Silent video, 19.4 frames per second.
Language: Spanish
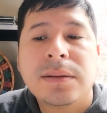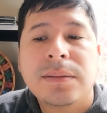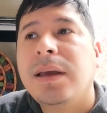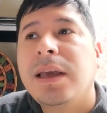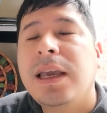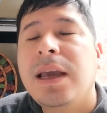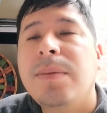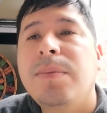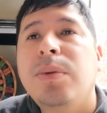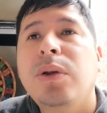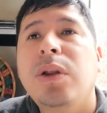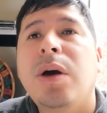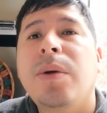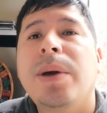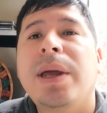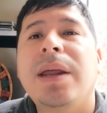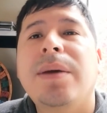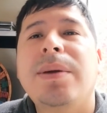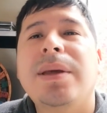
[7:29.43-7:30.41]
Ella pudo
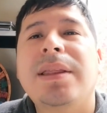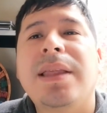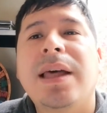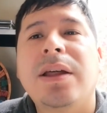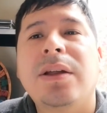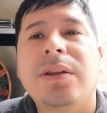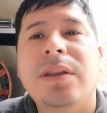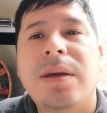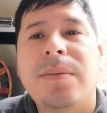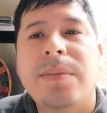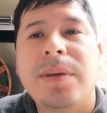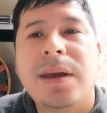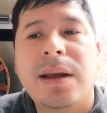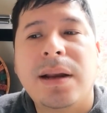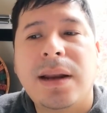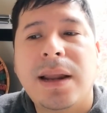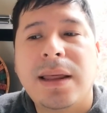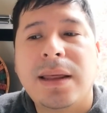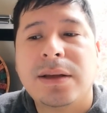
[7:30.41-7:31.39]
haber evitado
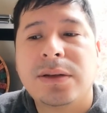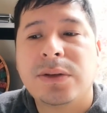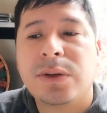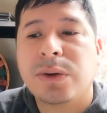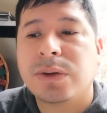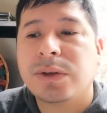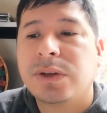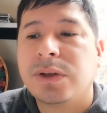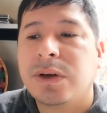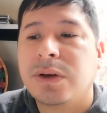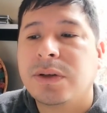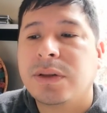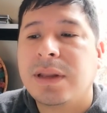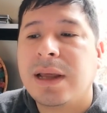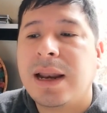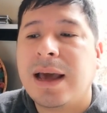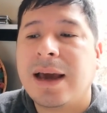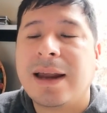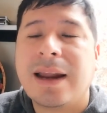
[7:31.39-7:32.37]
también la destrucción
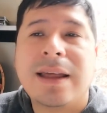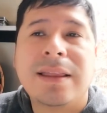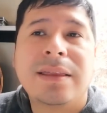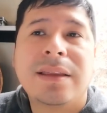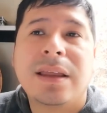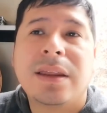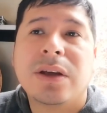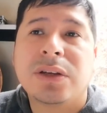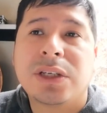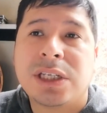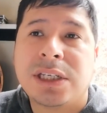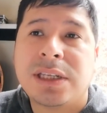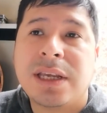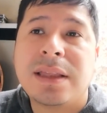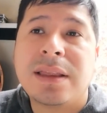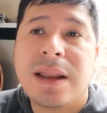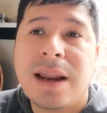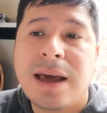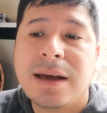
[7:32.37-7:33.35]
de la gran
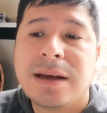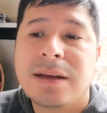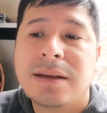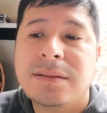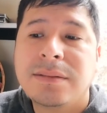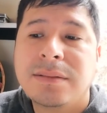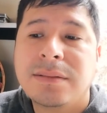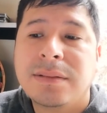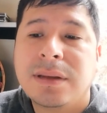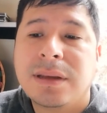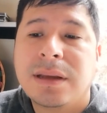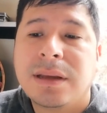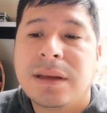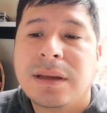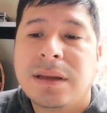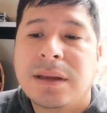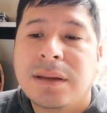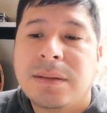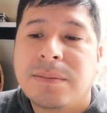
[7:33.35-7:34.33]
Tenochtitlán,
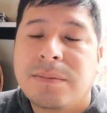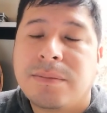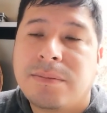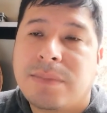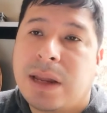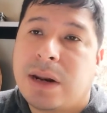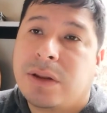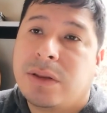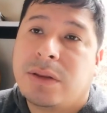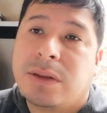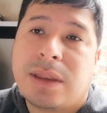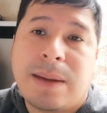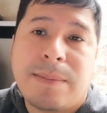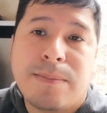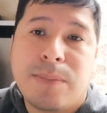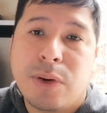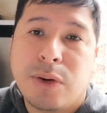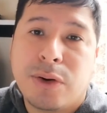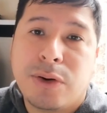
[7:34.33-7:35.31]
pero
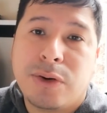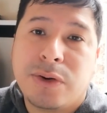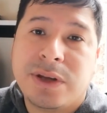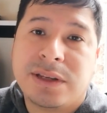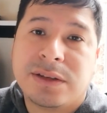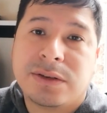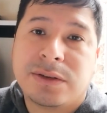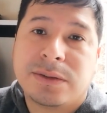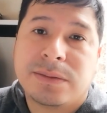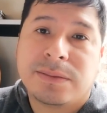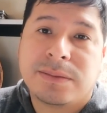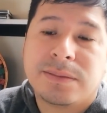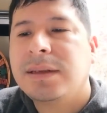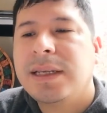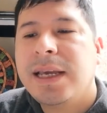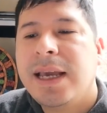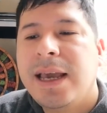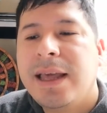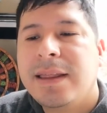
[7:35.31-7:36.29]
tampoco lo hizo.
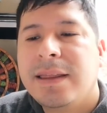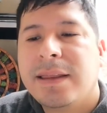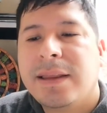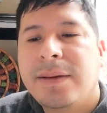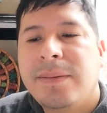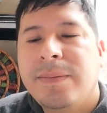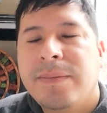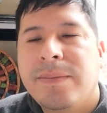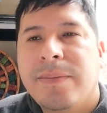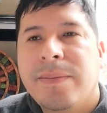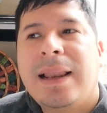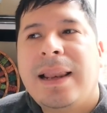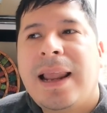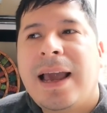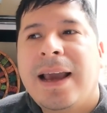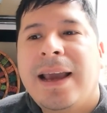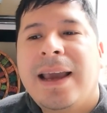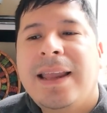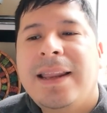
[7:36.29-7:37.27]
Siguiente,
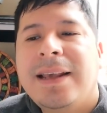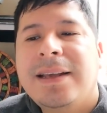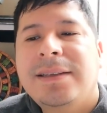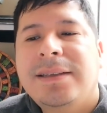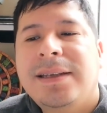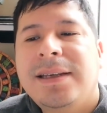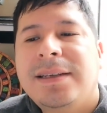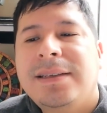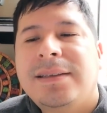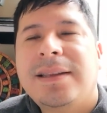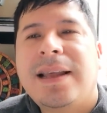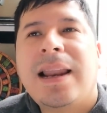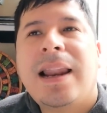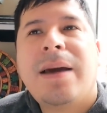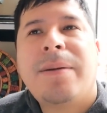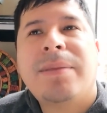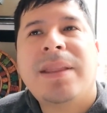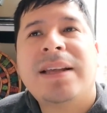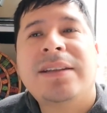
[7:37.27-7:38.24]
la génesis de
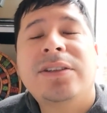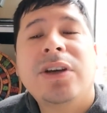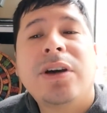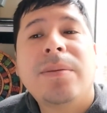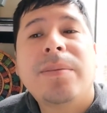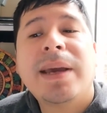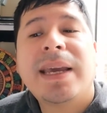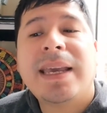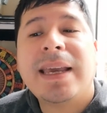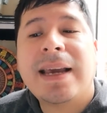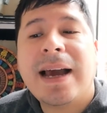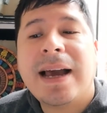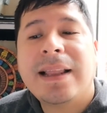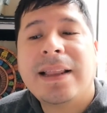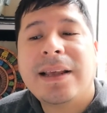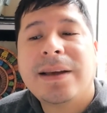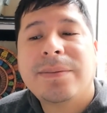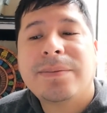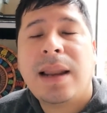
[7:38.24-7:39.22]
la nación
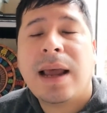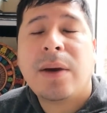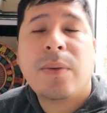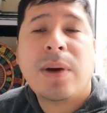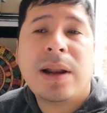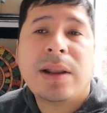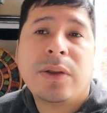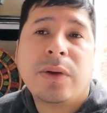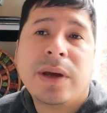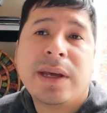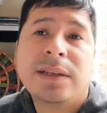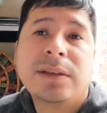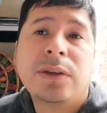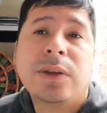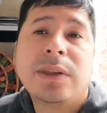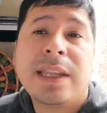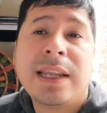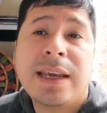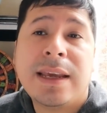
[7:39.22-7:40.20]
mexicana, la cual no es
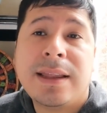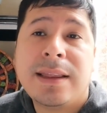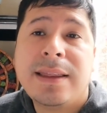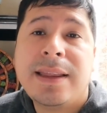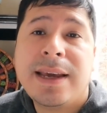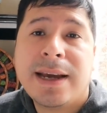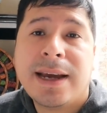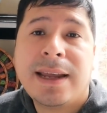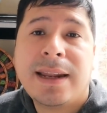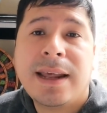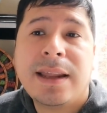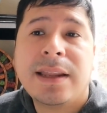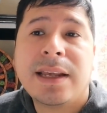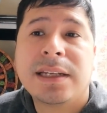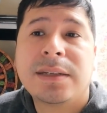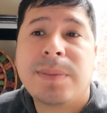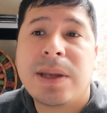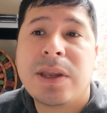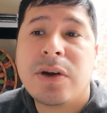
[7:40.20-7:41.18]
ni indígena ni
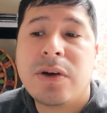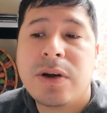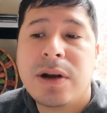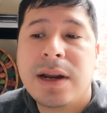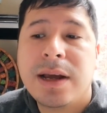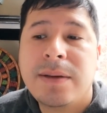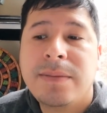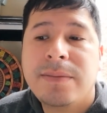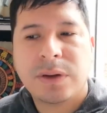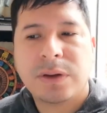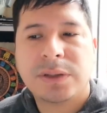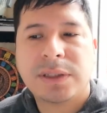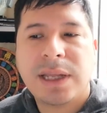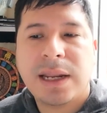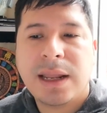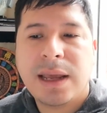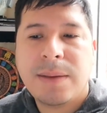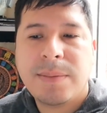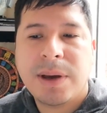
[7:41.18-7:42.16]
española, o
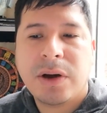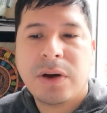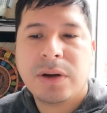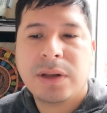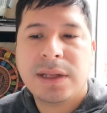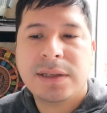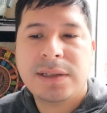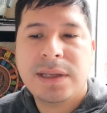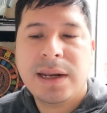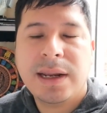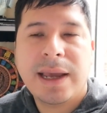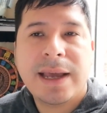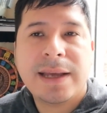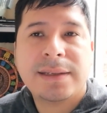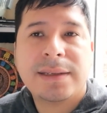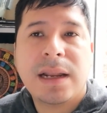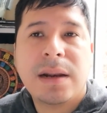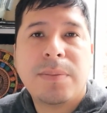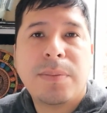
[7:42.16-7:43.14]
sería mejor decir que
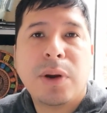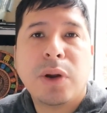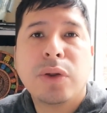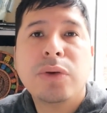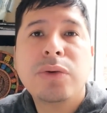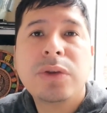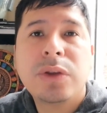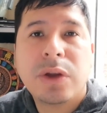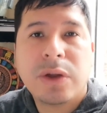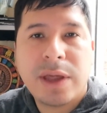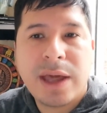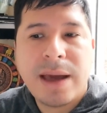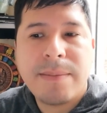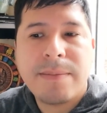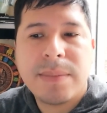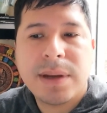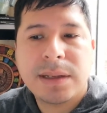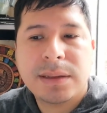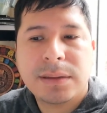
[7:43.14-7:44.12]
es el producto de
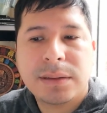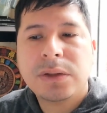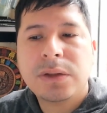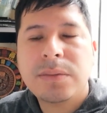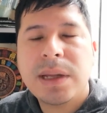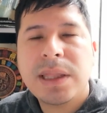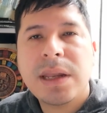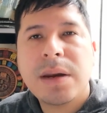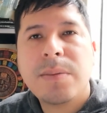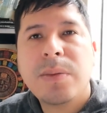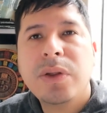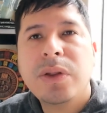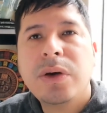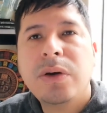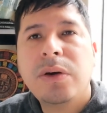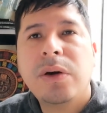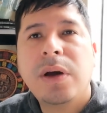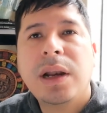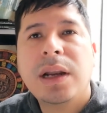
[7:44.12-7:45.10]
ambas. Su
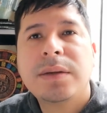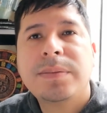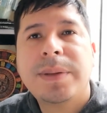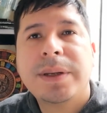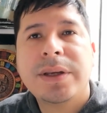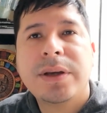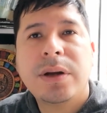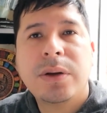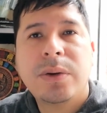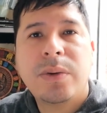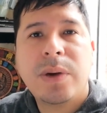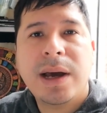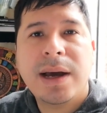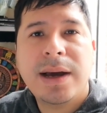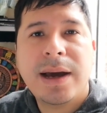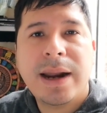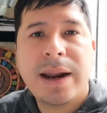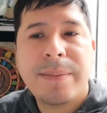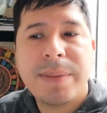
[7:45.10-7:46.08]
matrimonio con el español Juan
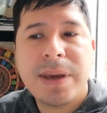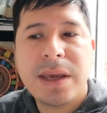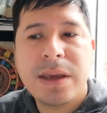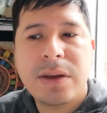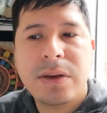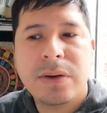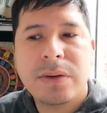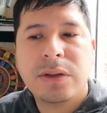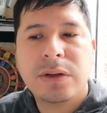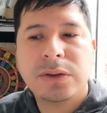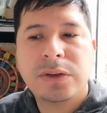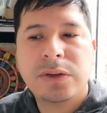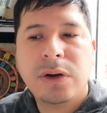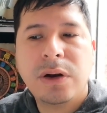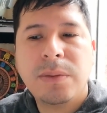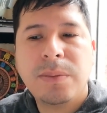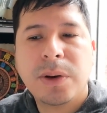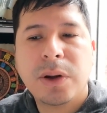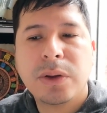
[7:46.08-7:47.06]
Jaramillo no
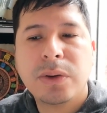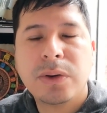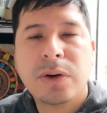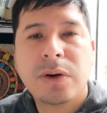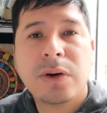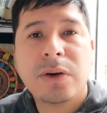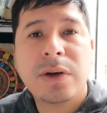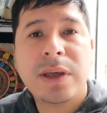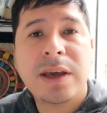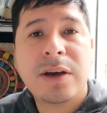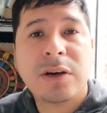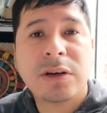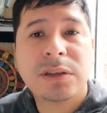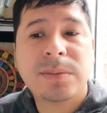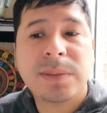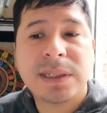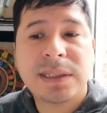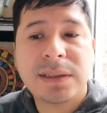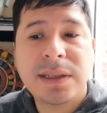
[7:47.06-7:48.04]
solo produjo hijos
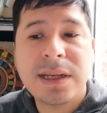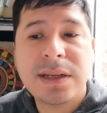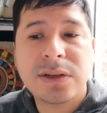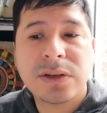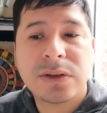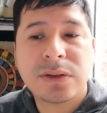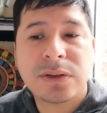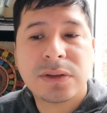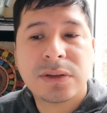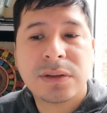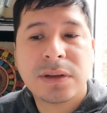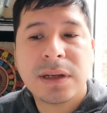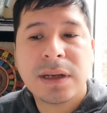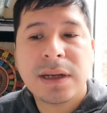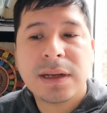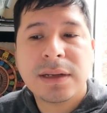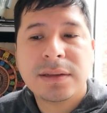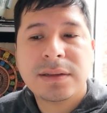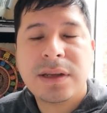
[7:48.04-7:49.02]
mestizos,
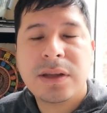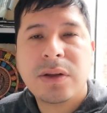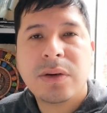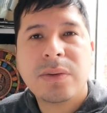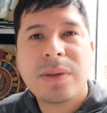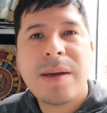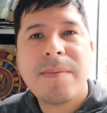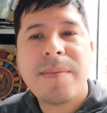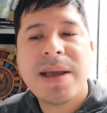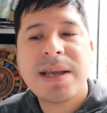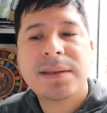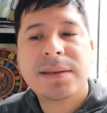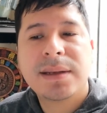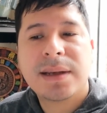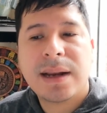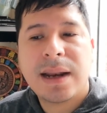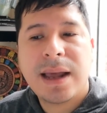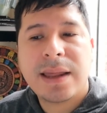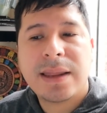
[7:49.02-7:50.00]
sino una
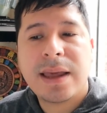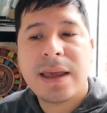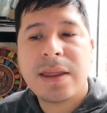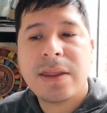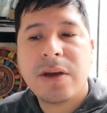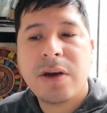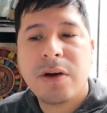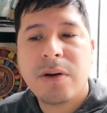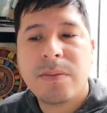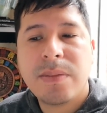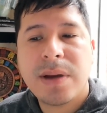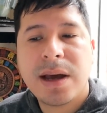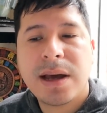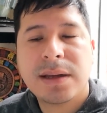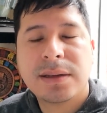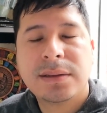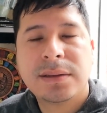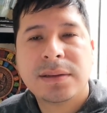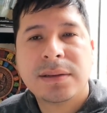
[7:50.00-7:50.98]
mezcla de
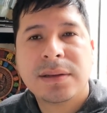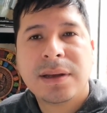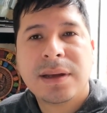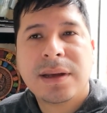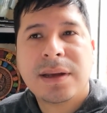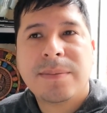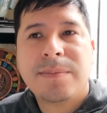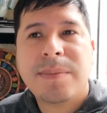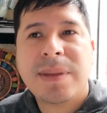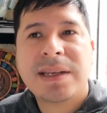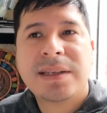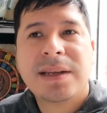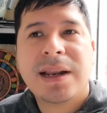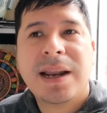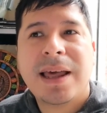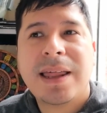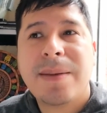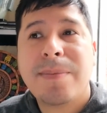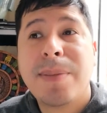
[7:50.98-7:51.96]
idiomas,
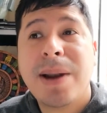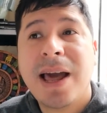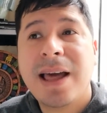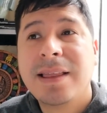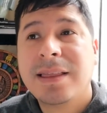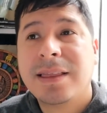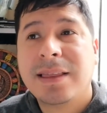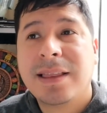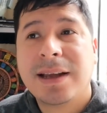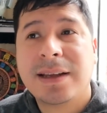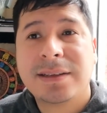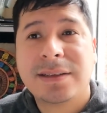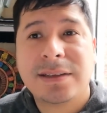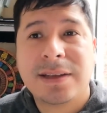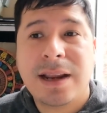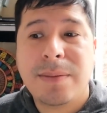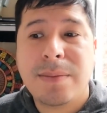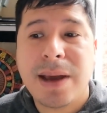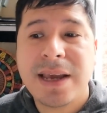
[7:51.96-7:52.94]
mezcla de plantas,
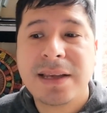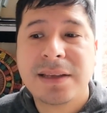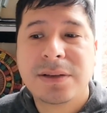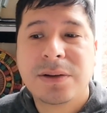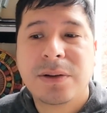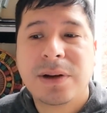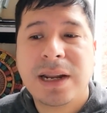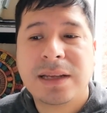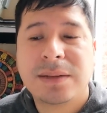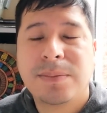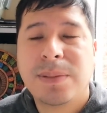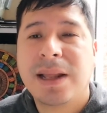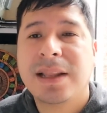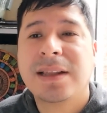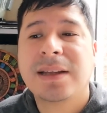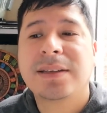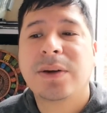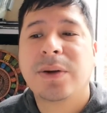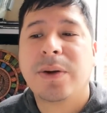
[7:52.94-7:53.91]
el maíz con las
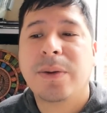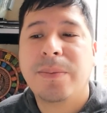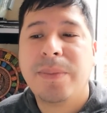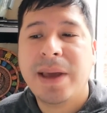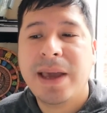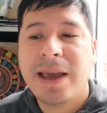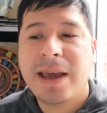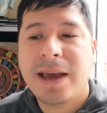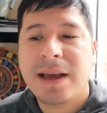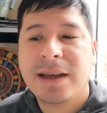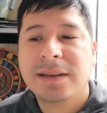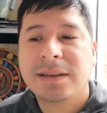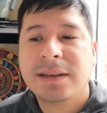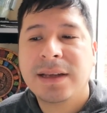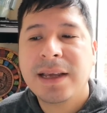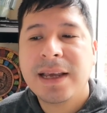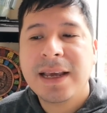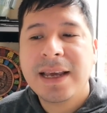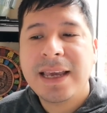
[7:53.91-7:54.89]
plantas europeas,
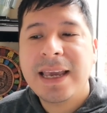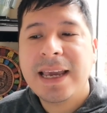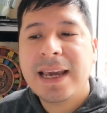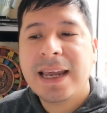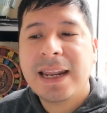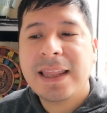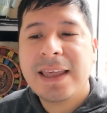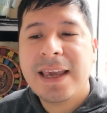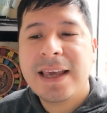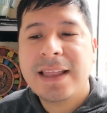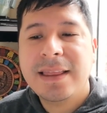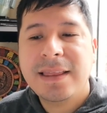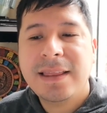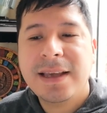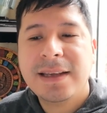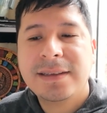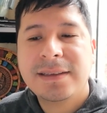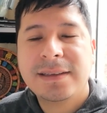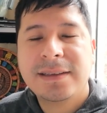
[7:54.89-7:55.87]

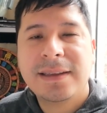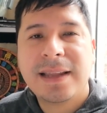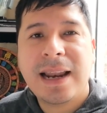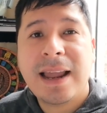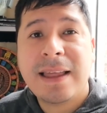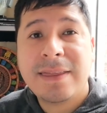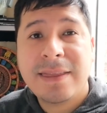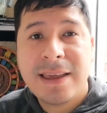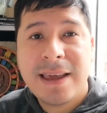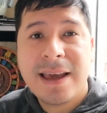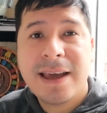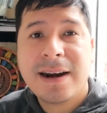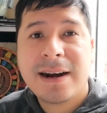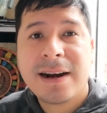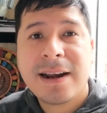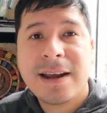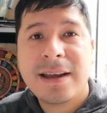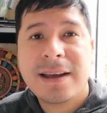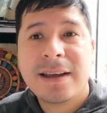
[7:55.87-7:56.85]
ingredientes de la
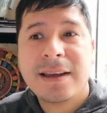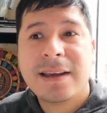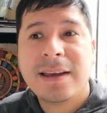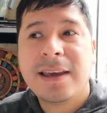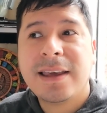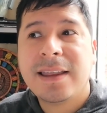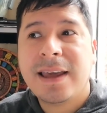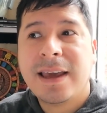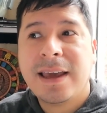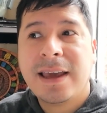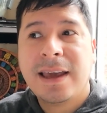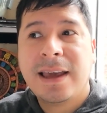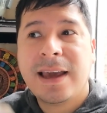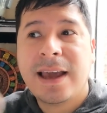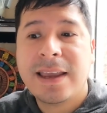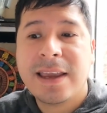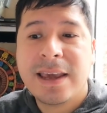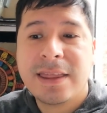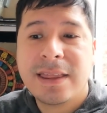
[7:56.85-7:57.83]
tierra y de
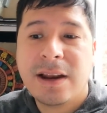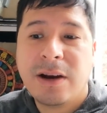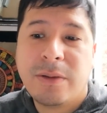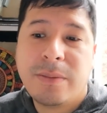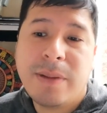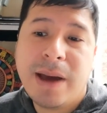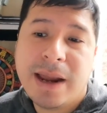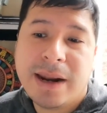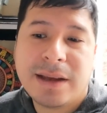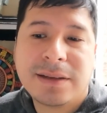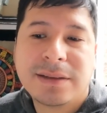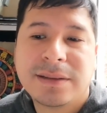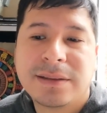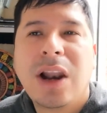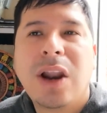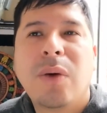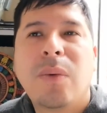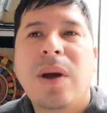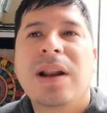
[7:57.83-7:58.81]
de los mares,
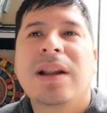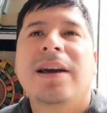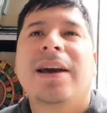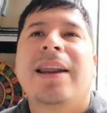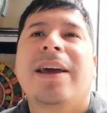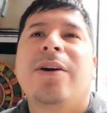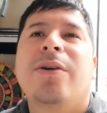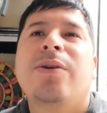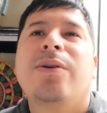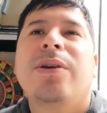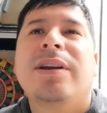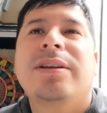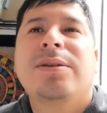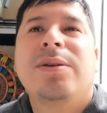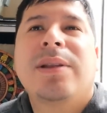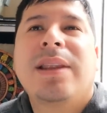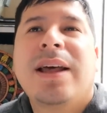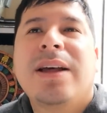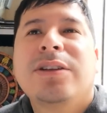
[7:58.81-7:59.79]
lo cual creó un
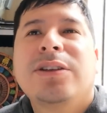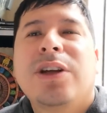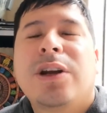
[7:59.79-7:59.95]
resultado